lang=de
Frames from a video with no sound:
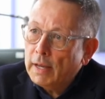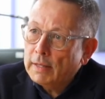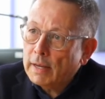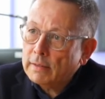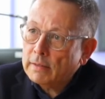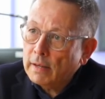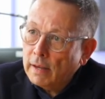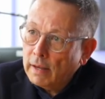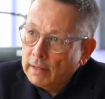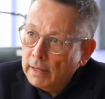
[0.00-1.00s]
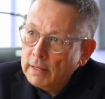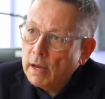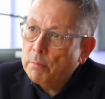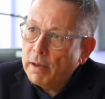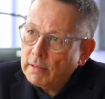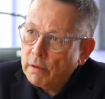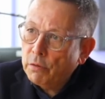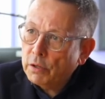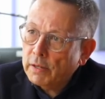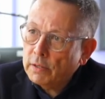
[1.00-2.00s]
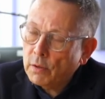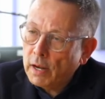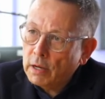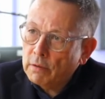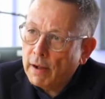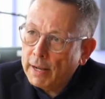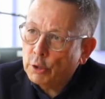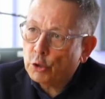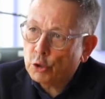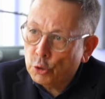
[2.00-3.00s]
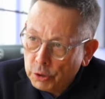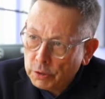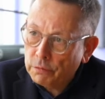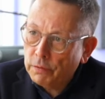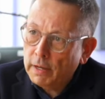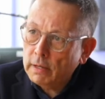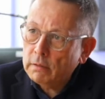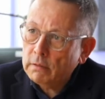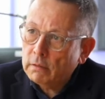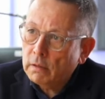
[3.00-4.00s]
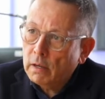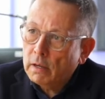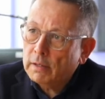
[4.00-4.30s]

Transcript: dass Kinder besser vor sexueller Gewalt geschützt werden,